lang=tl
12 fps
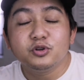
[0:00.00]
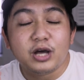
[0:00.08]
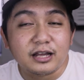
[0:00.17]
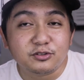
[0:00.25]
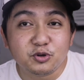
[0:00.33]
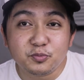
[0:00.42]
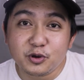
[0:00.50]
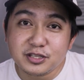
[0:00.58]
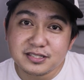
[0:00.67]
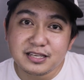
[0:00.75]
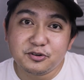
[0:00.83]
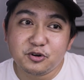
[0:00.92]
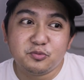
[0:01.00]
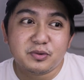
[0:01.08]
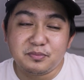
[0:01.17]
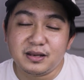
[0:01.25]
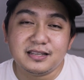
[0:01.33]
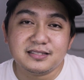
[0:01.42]
ang 2.0
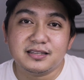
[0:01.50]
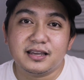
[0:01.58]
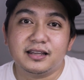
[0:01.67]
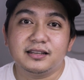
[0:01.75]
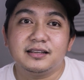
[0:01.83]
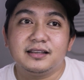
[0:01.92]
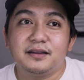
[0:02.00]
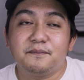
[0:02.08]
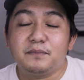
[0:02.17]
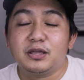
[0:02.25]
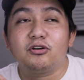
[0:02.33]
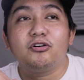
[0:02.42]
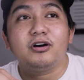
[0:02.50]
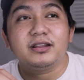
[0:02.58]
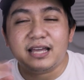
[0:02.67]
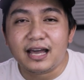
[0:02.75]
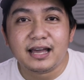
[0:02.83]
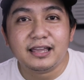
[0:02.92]
mabilis yan pero
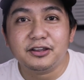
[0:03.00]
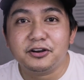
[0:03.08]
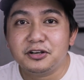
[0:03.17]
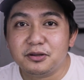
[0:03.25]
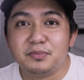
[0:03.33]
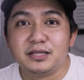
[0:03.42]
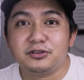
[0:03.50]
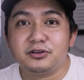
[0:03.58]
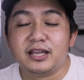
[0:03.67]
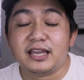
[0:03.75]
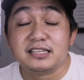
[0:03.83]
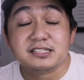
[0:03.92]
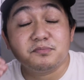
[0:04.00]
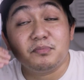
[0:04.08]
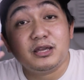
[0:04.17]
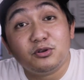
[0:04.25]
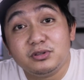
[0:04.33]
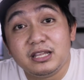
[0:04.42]
the higher the better guys.
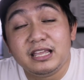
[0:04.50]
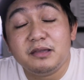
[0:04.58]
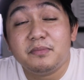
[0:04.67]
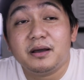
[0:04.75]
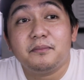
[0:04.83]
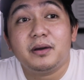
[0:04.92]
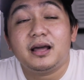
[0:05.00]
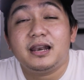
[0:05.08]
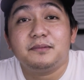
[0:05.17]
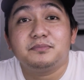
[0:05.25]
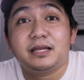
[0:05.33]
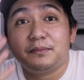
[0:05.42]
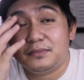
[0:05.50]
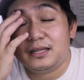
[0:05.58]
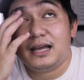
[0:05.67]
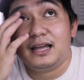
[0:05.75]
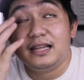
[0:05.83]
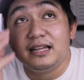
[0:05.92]
Meron ding ibang mga laptop
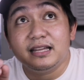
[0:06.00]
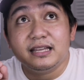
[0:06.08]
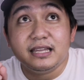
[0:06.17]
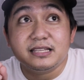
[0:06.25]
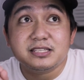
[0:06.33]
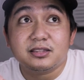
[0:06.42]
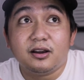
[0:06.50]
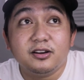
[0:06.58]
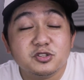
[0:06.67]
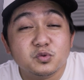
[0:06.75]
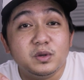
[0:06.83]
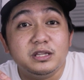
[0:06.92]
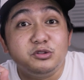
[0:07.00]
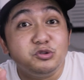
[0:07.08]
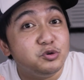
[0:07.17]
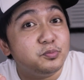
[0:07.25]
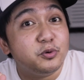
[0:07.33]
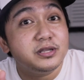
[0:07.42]
na it starts with
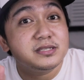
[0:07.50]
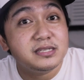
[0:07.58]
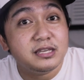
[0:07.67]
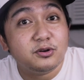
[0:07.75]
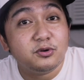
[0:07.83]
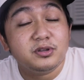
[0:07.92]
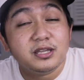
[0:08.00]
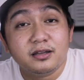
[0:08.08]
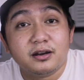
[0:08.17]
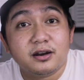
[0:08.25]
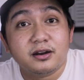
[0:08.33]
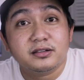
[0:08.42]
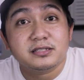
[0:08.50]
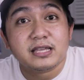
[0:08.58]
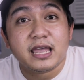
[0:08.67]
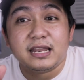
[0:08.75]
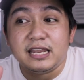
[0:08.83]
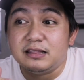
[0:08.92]
2.0 GHz
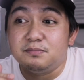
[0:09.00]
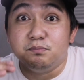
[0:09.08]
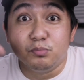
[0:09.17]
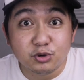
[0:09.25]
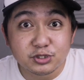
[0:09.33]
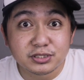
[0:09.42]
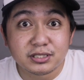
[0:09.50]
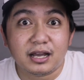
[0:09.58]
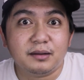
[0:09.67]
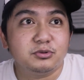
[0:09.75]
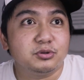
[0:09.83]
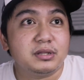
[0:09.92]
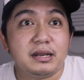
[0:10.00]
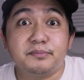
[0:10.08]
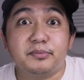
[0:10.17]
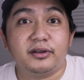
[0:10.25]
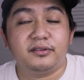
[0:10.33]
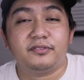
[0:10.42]
and it boost up to
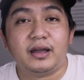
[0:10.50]
3.5.